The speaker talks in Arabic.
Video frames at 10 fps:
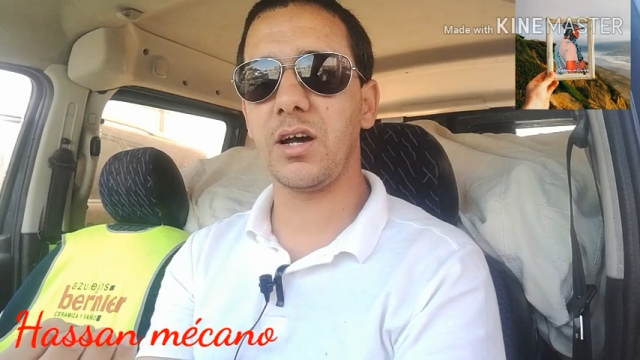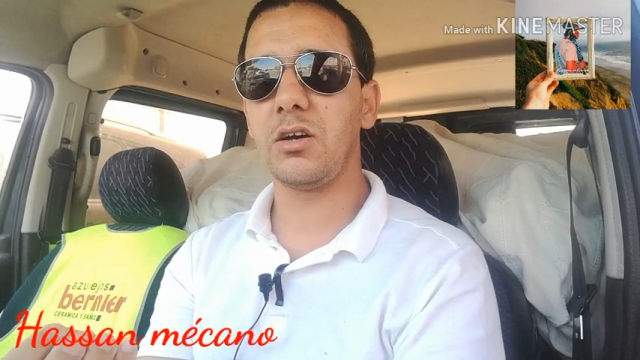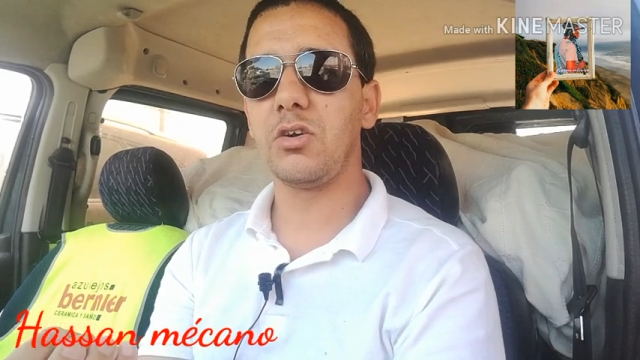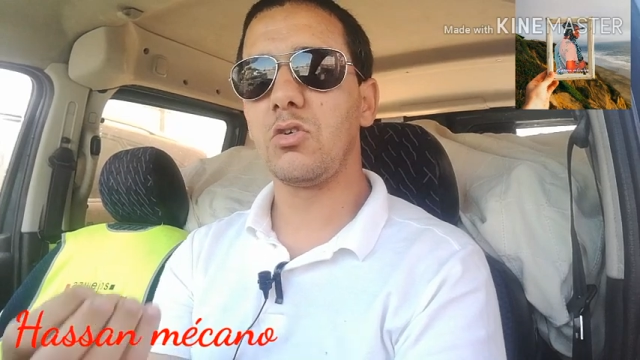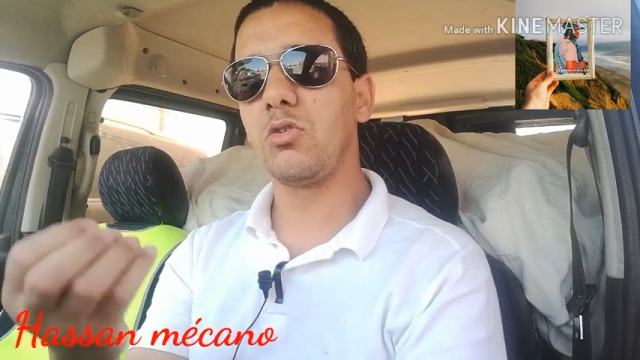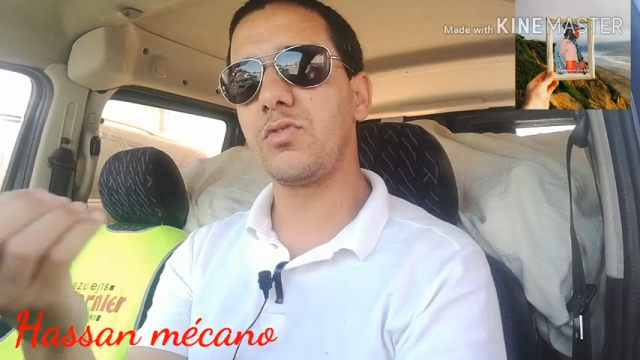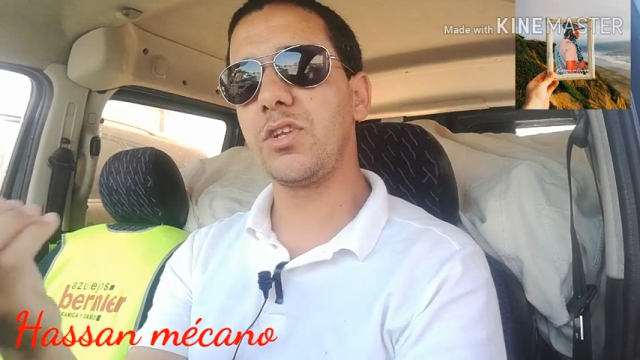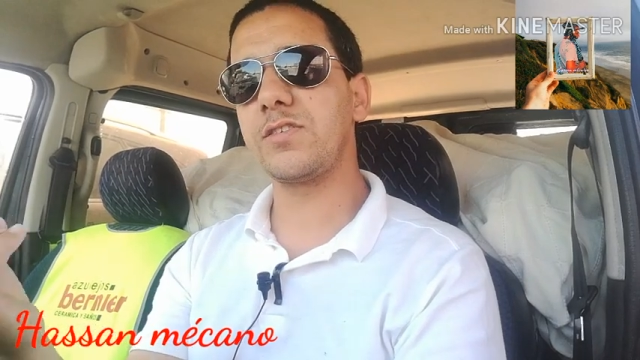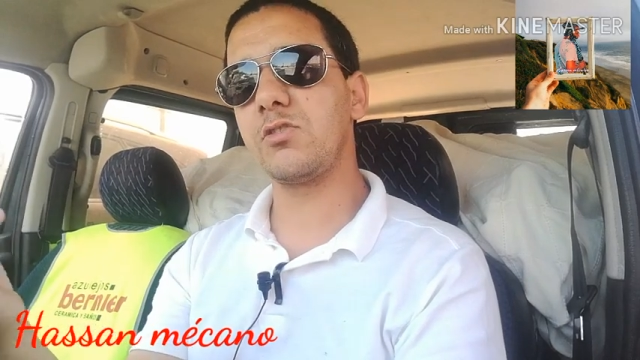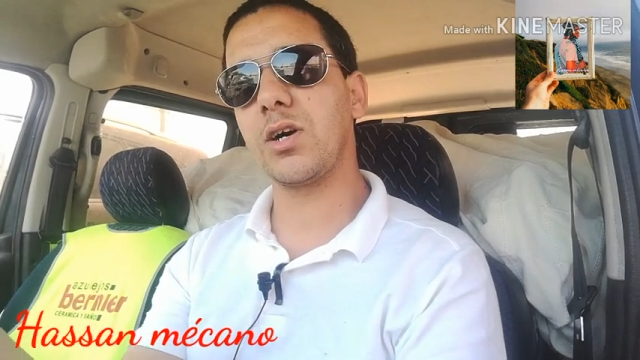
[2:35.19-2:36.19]
وفي نفس
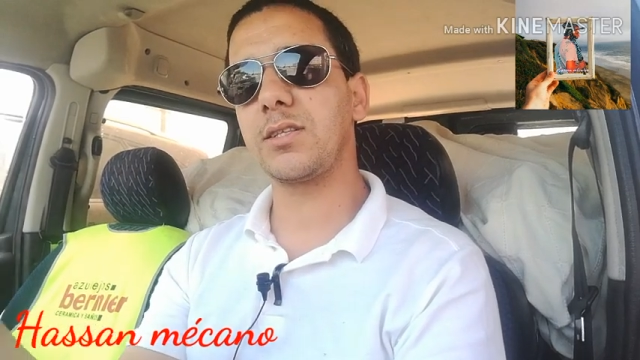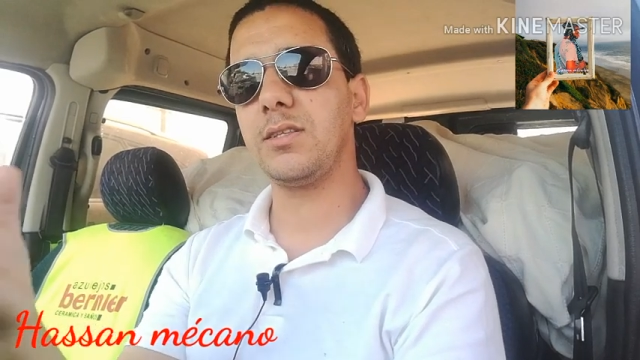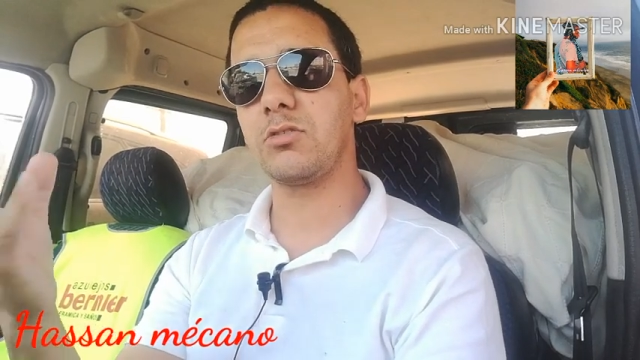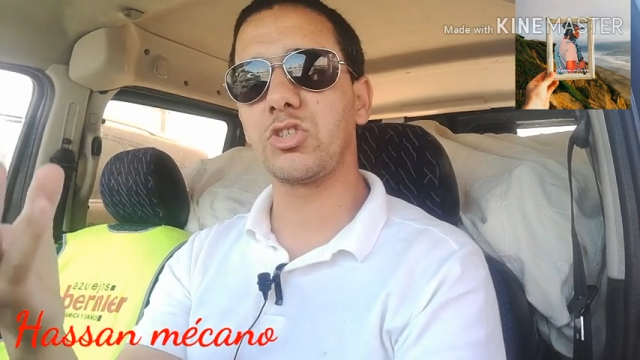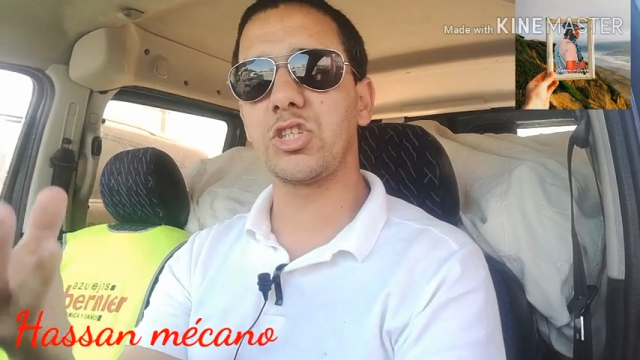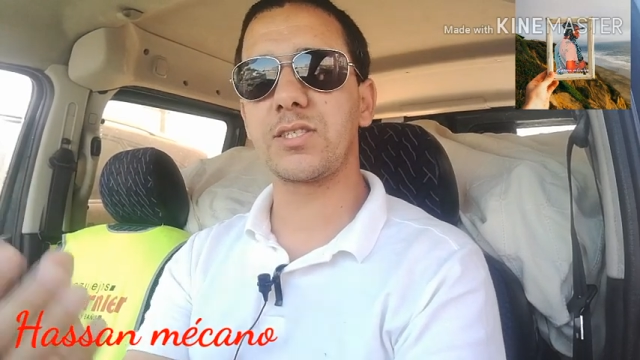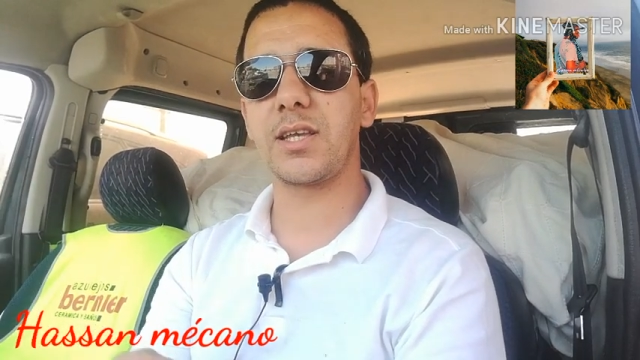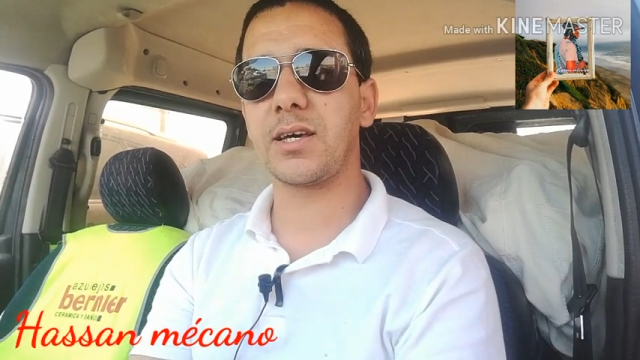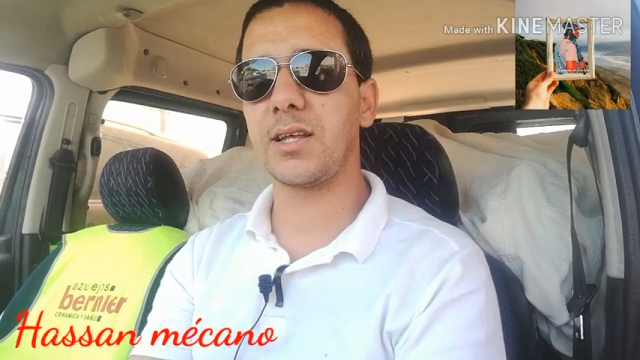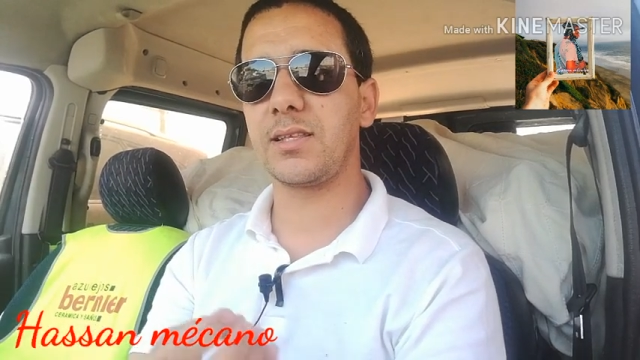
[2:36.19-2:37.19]
الوقت نعطيو شي سياره
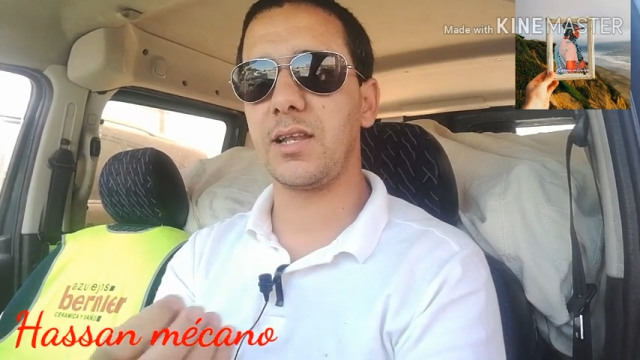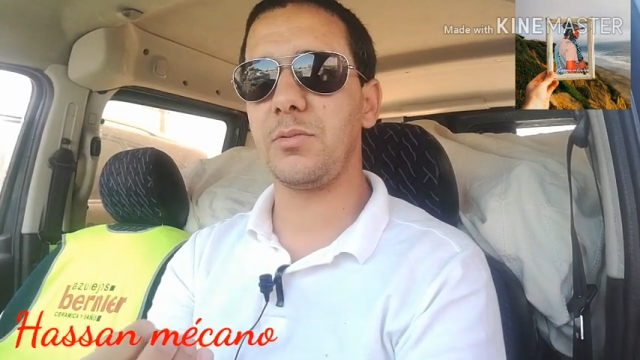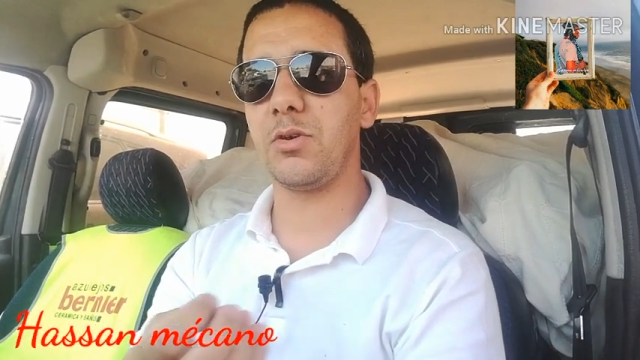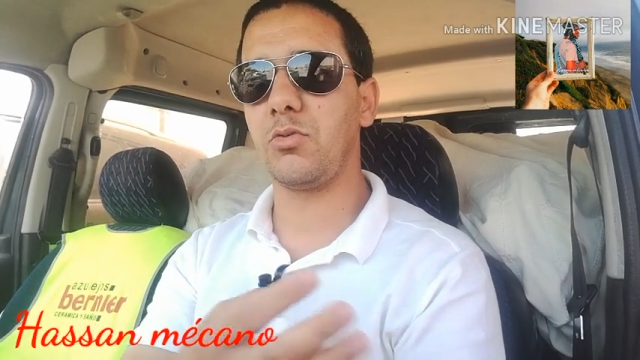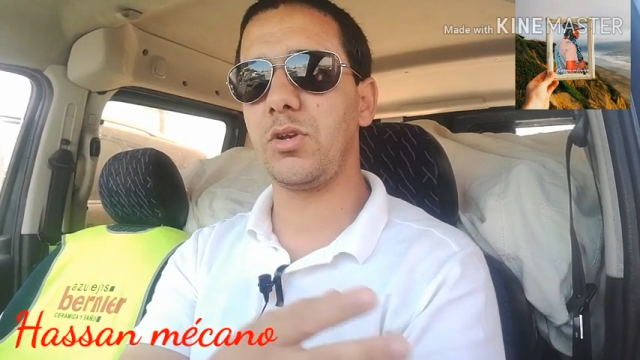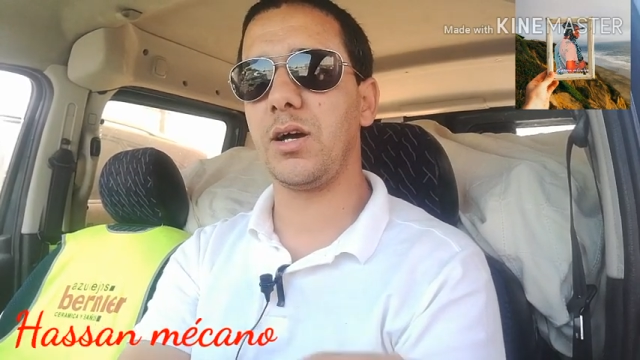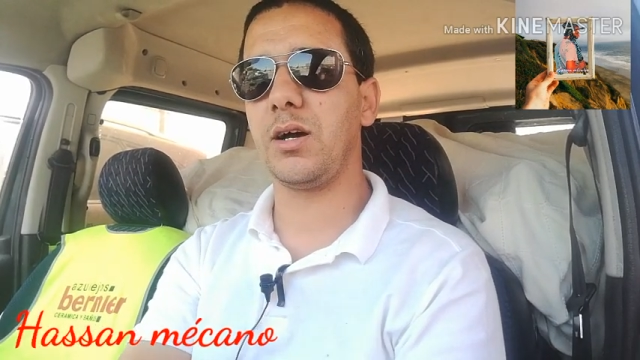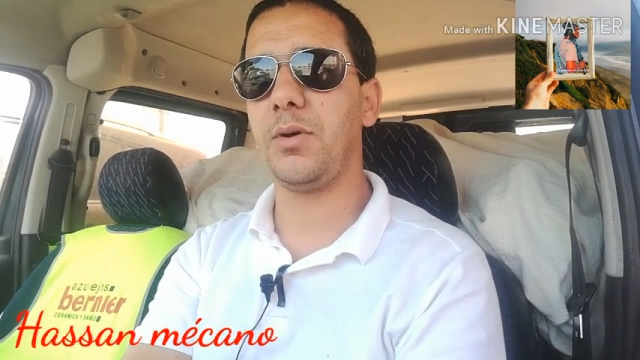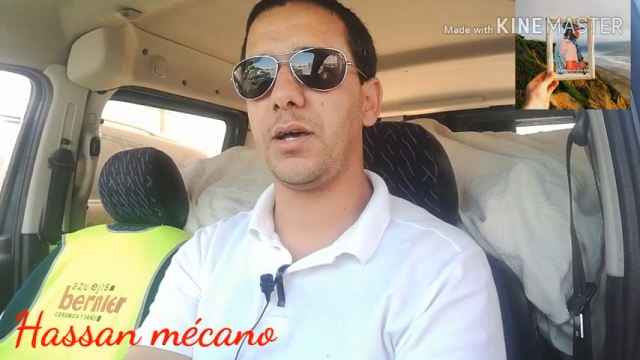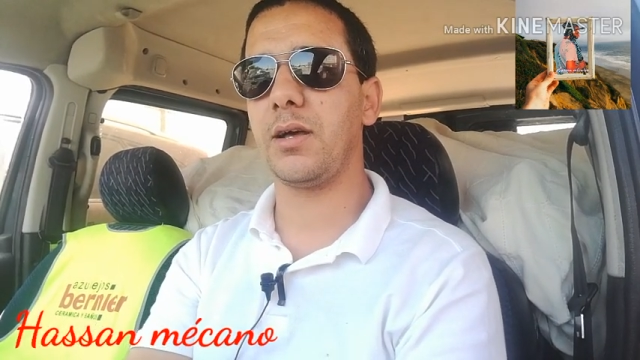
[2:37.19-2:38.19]
ديال البيع ولا بحال هكا